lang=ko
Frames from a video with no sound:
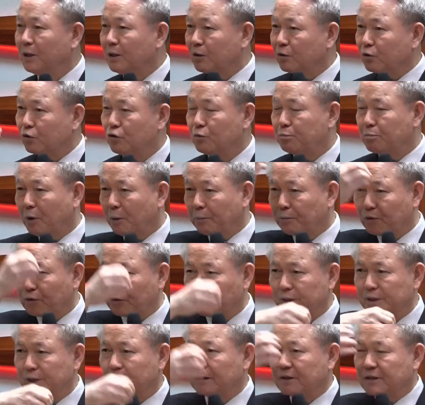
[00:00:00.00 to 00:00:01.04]
율법도
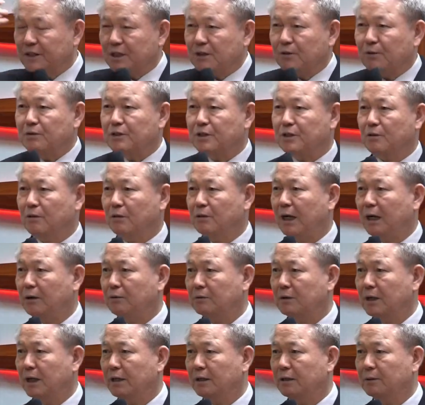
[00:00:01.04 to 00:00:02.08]
그냥 치렁치렁 하고
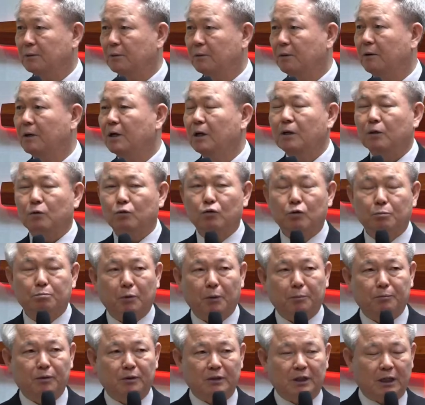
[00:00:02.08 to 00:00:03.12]
다니고,
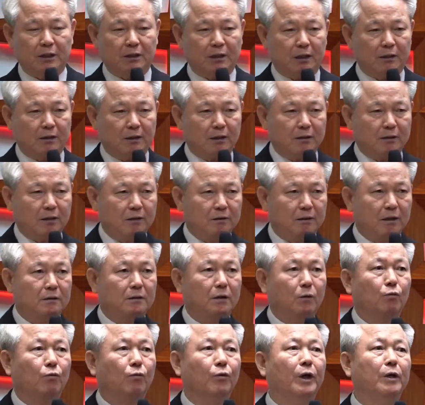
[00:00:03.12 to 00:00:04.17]
율법도
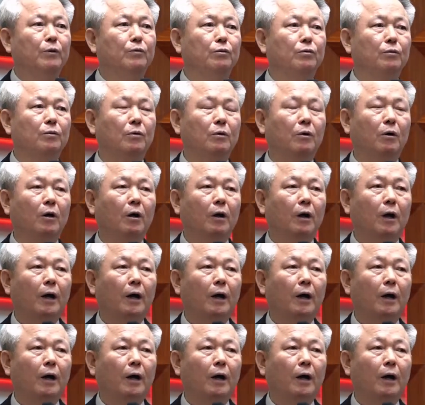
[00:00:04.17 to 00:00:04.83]
달달달달달달 외우고,